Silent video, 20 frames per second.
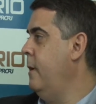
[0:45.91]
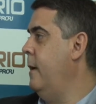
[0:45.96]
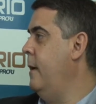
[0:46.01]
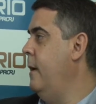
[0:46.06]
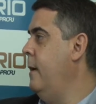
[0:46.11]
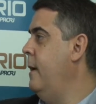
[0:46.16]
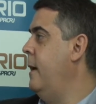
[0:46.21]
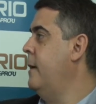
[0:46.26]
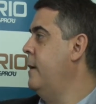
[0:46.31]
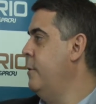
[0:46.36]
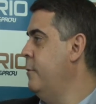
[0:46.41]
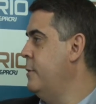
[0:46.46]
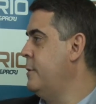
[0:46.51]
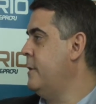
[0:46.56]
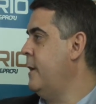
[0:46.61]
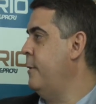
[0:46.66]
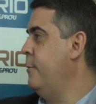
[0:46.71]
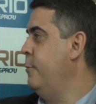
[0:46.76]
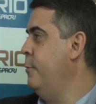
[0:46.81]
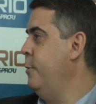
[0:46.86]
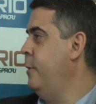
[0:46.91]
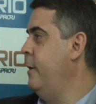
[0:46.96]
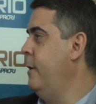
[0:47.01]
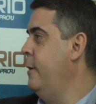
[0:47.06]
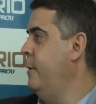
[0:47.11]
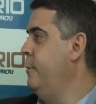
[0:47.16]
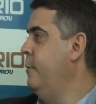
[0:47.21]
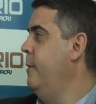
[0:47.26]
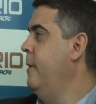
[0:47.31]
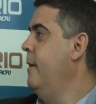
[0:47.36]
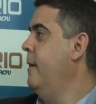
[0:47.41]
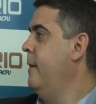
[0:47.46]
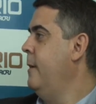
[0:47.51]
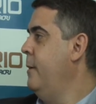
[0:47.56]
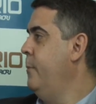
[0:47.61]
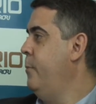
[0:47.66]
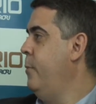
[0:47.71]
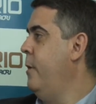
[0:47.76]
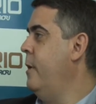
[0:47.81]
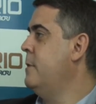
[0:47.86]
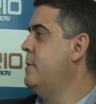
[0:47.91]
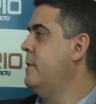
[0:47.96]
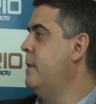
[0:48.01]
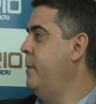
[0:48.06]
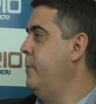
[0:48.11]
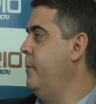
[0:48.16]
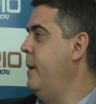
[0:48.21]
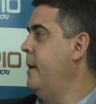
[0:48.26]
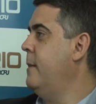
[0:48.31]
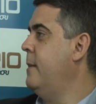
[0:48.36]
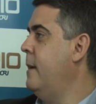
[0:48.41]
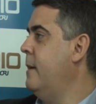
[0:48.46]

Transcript: ele é aqui do estado do Rio e pode também